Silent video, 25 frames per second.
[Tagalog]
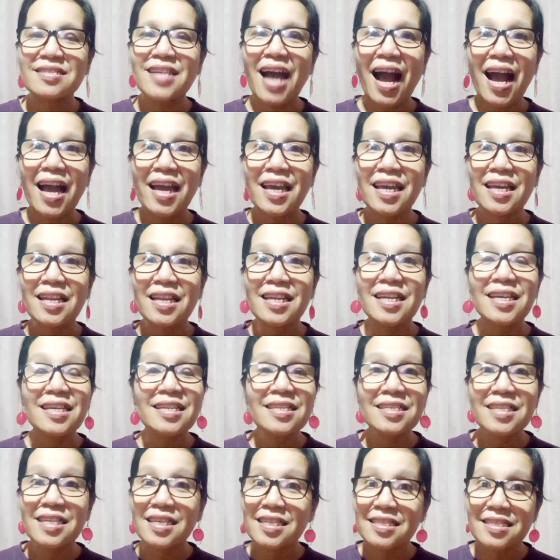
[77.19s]
dahil
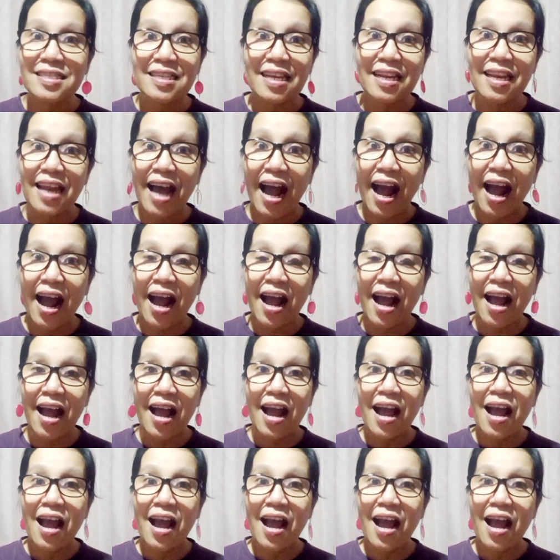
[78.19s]
hindi sila